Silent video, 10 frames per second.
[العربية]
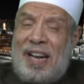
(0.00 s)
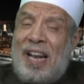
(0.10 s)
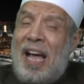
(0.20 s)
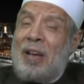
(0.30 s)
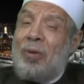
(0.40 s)

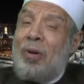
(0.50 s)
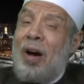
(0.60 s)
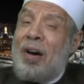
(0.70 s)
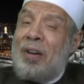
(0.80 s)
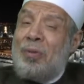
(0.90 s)
لا
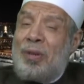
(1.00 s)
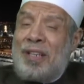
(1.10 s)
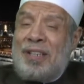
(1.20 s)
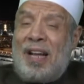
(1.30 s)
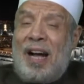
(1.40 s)
يقارن
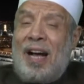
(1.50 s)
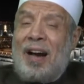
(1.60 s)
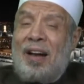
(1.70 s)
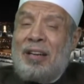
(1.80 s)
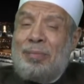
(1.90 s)
عند
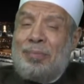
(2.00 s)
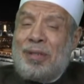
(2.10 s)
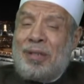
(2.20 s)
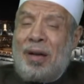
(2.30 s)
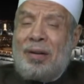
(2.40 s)
عاقل
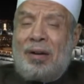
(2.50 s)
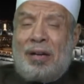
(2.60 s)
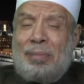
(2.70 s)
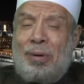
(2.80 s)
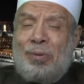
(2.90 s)
بالضرر
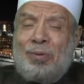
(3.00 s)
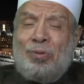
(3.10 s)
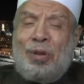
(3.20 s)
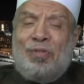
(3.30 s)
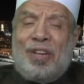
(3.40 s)

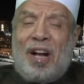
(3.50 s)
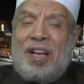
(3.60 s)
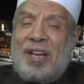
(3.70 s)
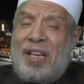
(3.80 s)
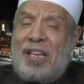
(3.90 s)
الموجود في
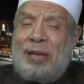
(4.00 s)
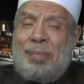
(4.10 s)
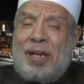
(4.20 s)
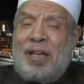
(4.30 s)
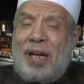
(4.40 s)
غيره
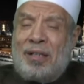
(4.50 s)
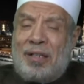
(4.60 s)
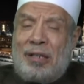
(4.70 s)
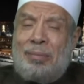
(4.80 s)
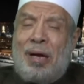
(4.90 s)
من
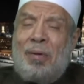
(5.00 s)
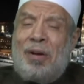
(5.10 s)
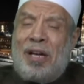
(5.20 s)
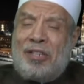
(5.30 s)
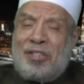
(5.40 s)
الأطعمة
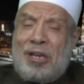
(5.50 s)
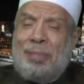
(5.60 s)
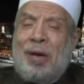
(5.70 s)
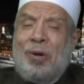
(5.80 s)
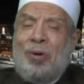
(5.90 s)

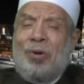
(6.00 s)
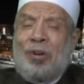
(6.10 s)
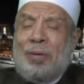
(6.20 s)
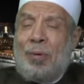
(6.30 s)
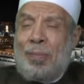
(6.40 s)
والأشربة
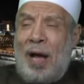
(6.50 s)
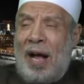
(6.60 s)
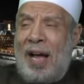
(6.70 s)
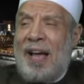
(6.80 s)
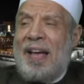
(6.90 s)
الأخرى
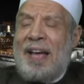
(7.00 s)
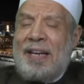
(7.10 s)
المباحة